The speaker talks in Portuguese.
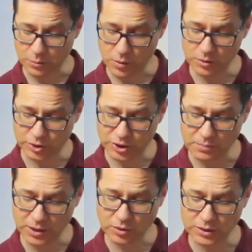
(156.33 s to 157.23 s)
bom eu tirei
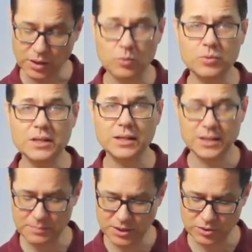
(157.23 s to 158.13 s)
uma nota ruim
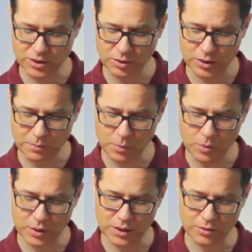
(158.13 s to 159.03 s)
aqui, mas tirei outra
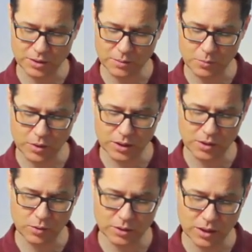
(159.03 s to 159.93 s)
boa aqui, outra boa
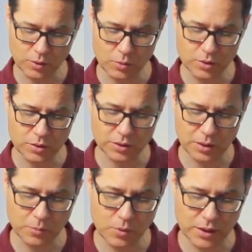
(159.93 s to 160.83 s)
aqui, outra ruim,
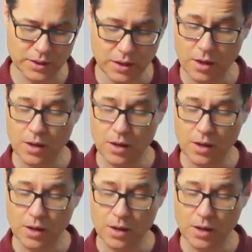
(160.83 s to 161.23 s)
outra boa aqui.